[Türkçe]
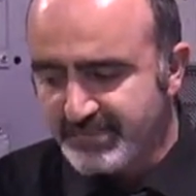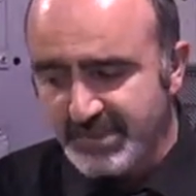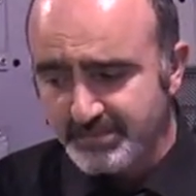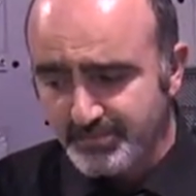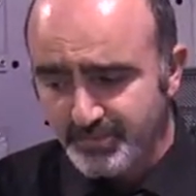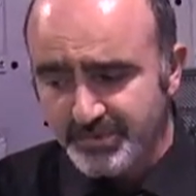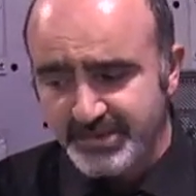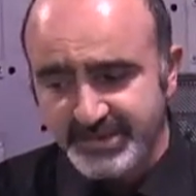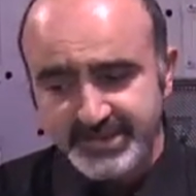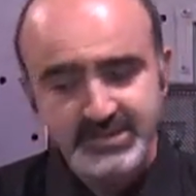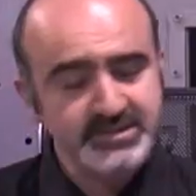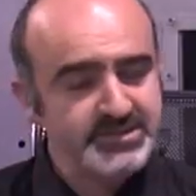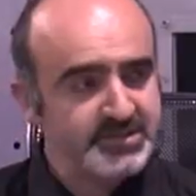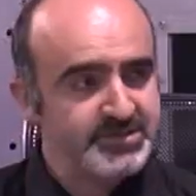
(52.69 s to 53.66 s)
Bununla
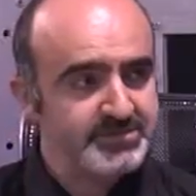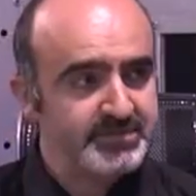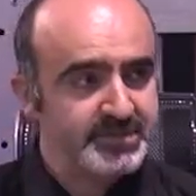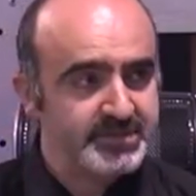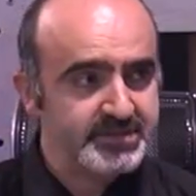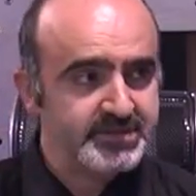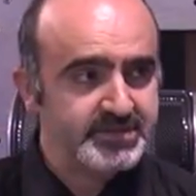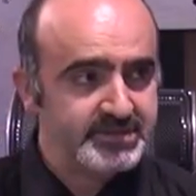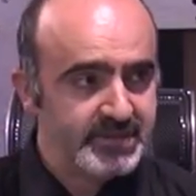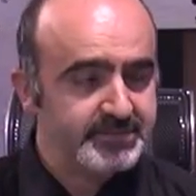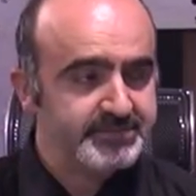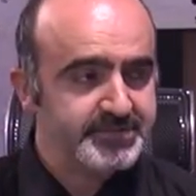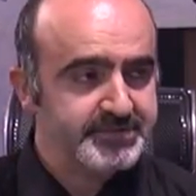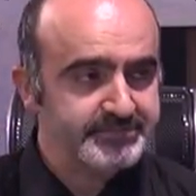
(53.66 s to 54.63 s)
ilgili çalışmalar
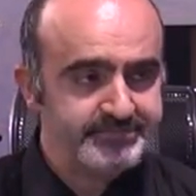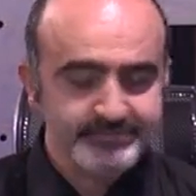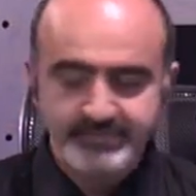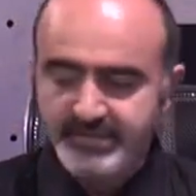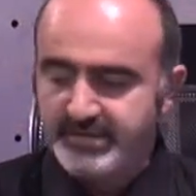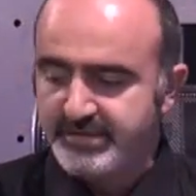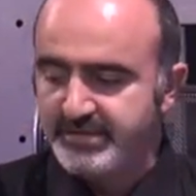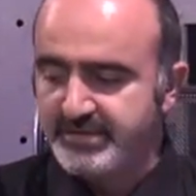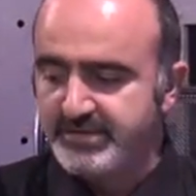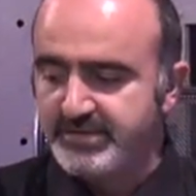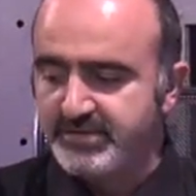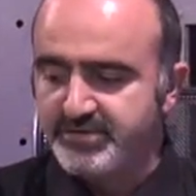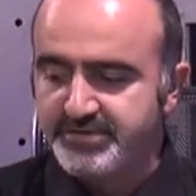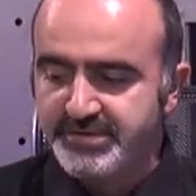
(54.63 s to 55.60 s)
yaptım.
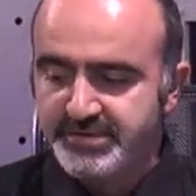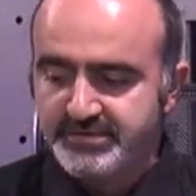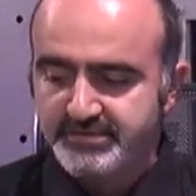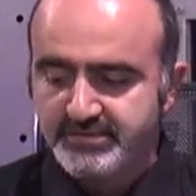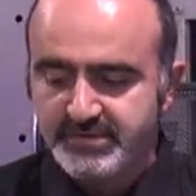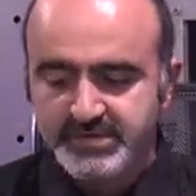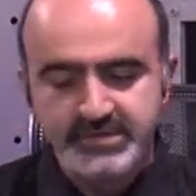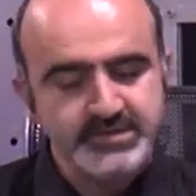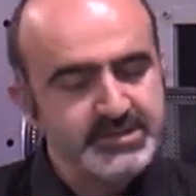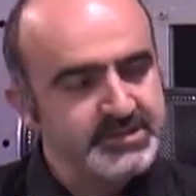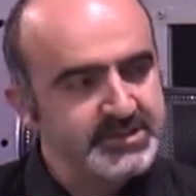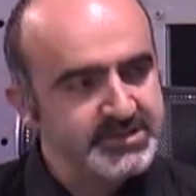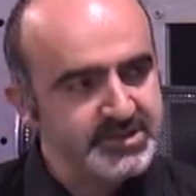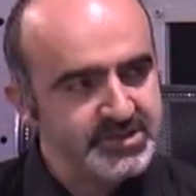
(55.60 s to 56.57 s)
örneğin
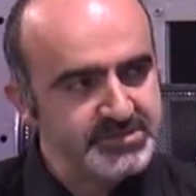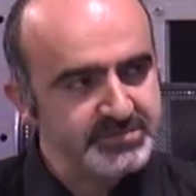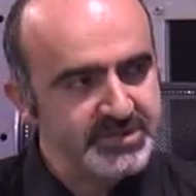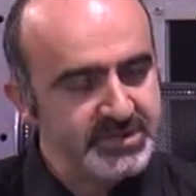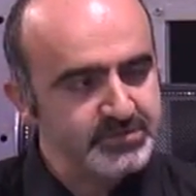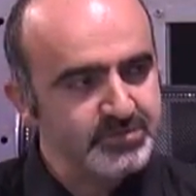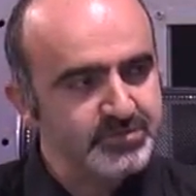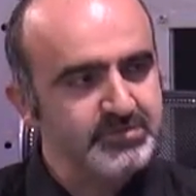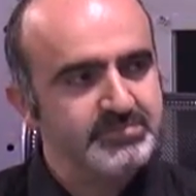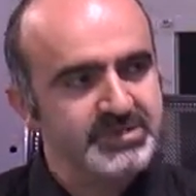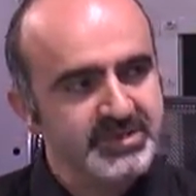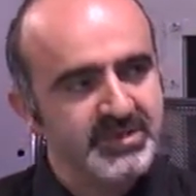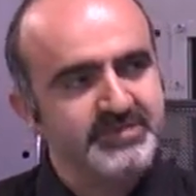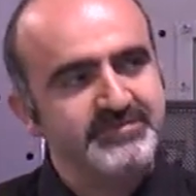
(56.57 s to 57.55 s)
CD çalışmalarım oldu.
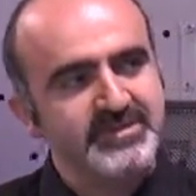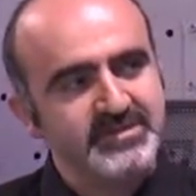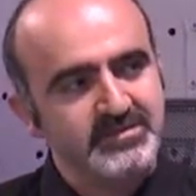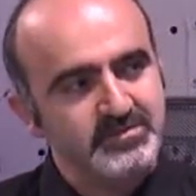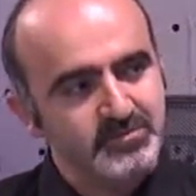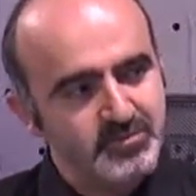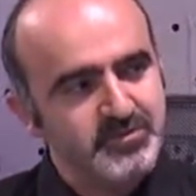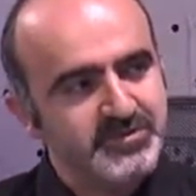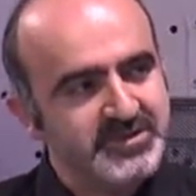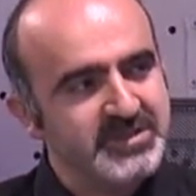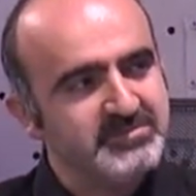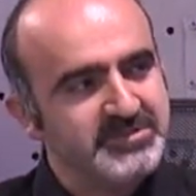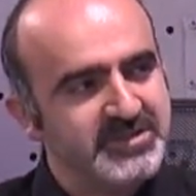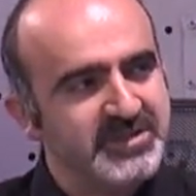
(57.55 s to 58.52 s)
Bir taraftan
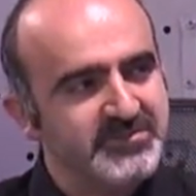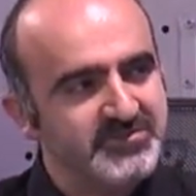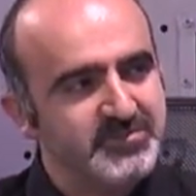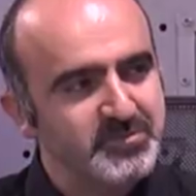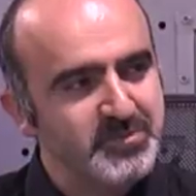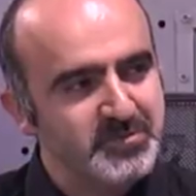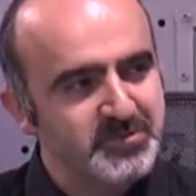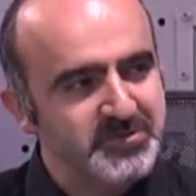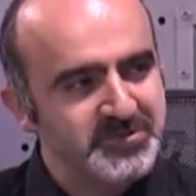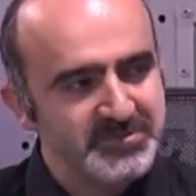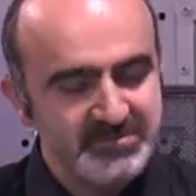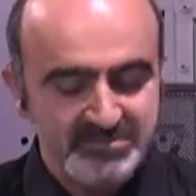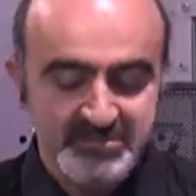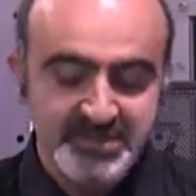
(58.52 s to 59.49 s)
müzisyen bir tarafımda olduğu
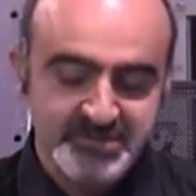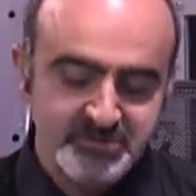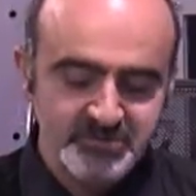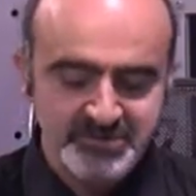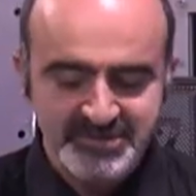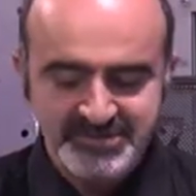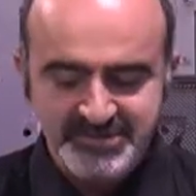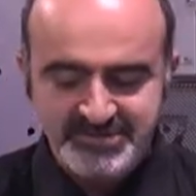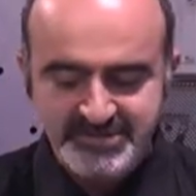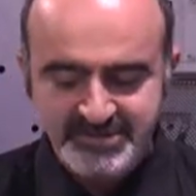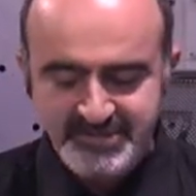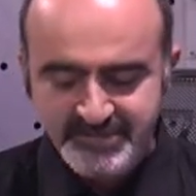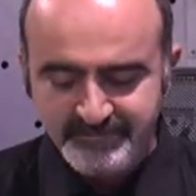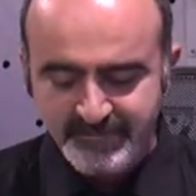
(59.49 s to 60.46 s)
için belki onun
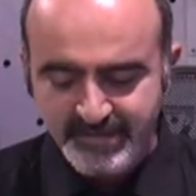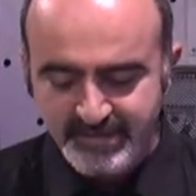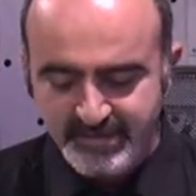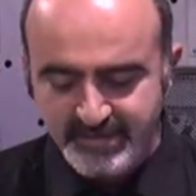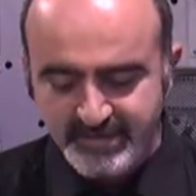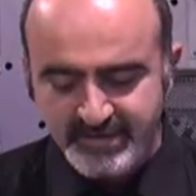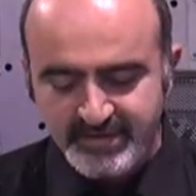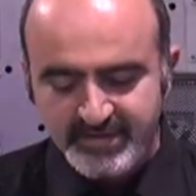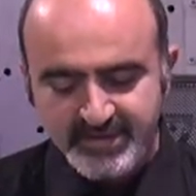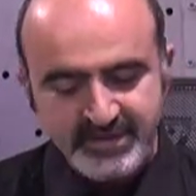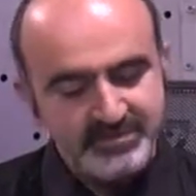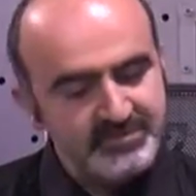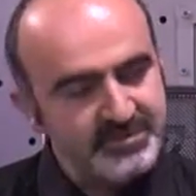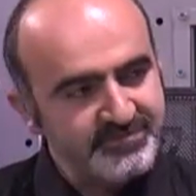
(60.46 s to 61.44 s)
etkisiyle.
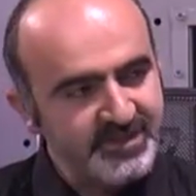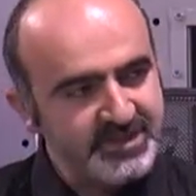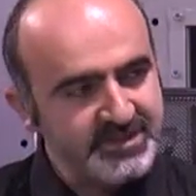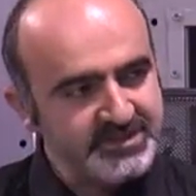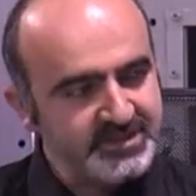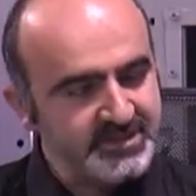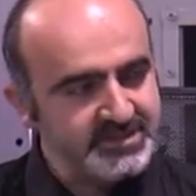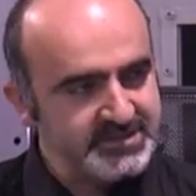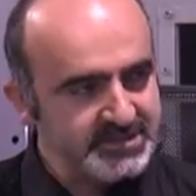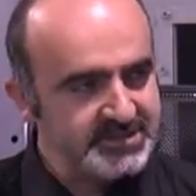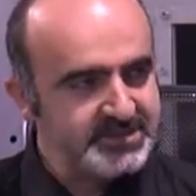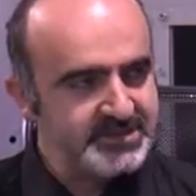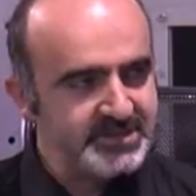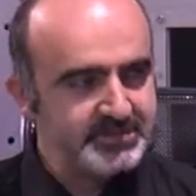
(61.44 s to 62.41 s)
Bir farkındalık
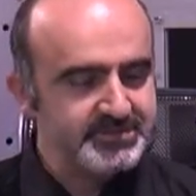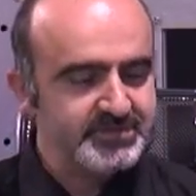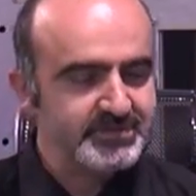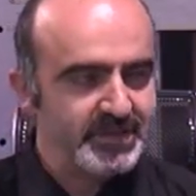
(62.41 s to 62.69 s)
CD'si yaptım.